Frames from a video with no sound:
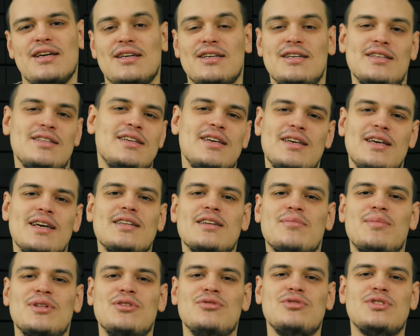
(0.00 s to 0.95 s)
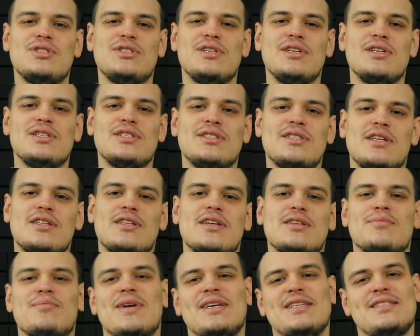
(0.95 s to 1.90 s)
die jeder Benutzer
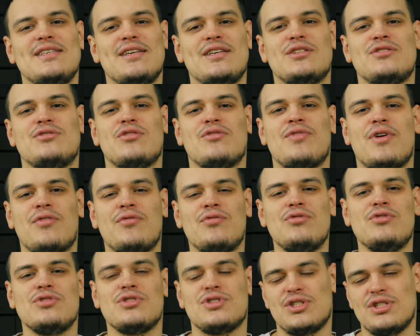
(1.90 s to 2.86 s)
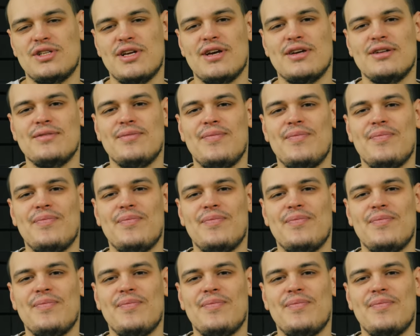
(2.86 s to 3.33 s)
standardmäßig zur Verfügung stehen.